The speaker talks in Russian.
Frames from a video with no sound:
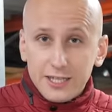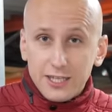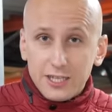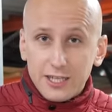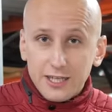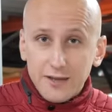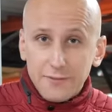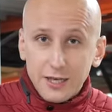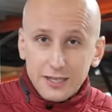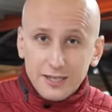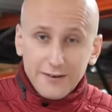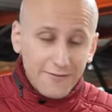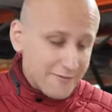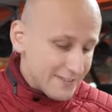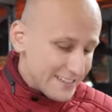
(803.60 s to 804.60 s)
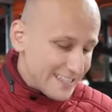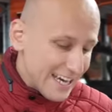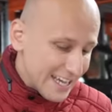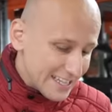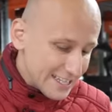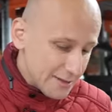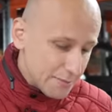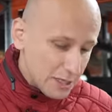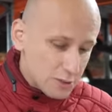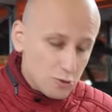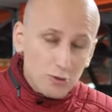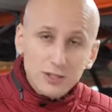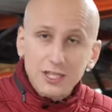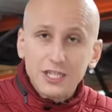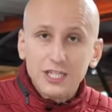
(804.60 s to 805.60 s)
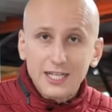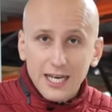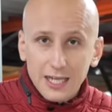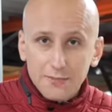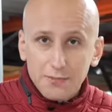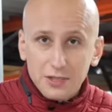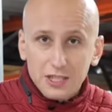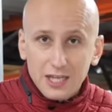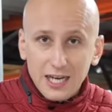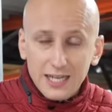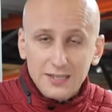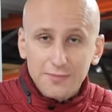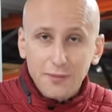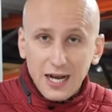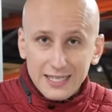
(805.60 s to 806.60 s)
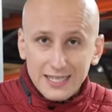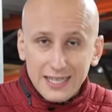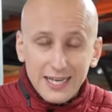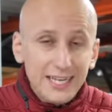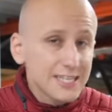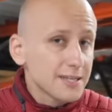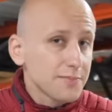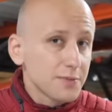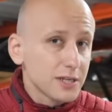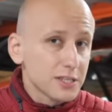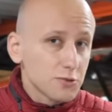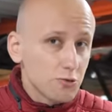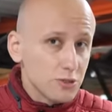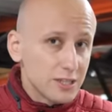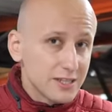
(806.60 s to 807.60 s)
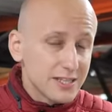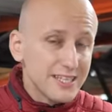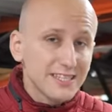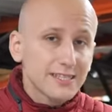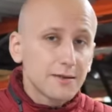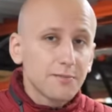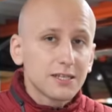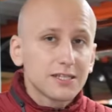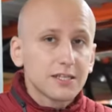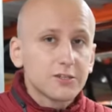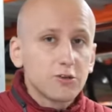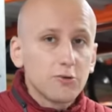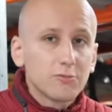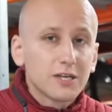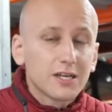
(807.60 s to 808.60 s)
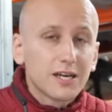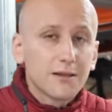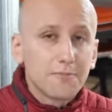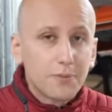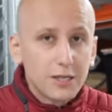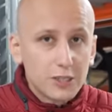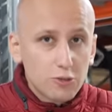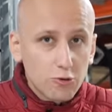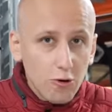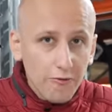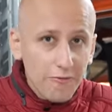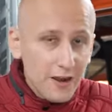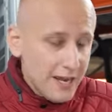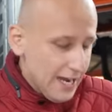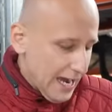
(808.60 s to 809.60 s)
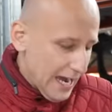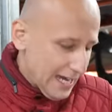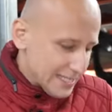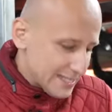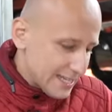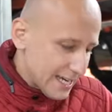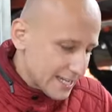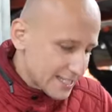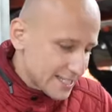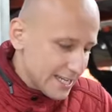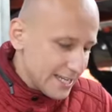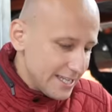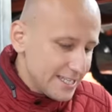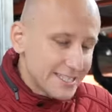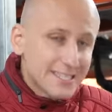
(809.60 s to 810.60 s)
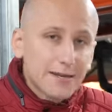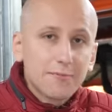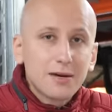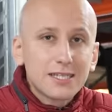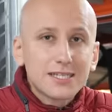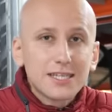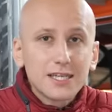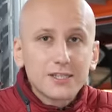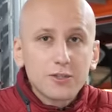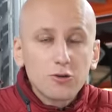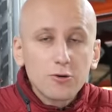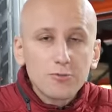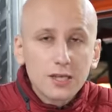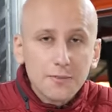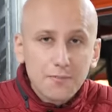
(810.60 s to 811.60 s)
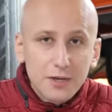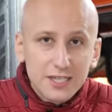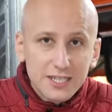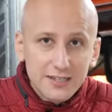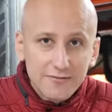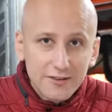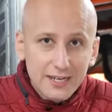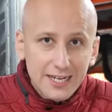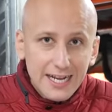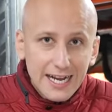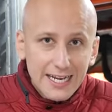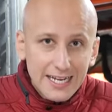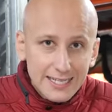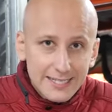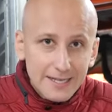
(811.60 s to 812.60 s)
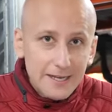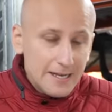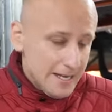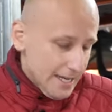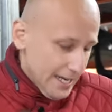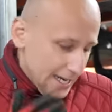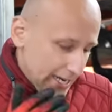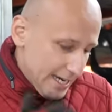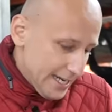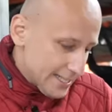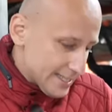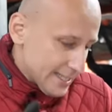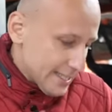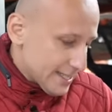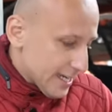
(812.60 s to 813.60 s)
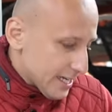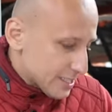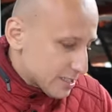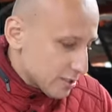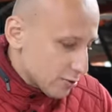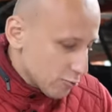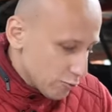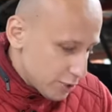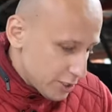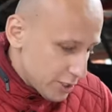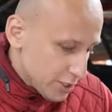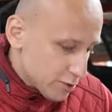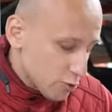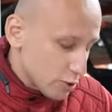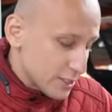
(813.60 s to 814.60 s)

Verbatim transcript: тысяч километров данный мотор начинает поджирать масло. Это происходит из-за маслосъемных колпачков, а также из-за маслосъемных поршневых колец. Это наш случай,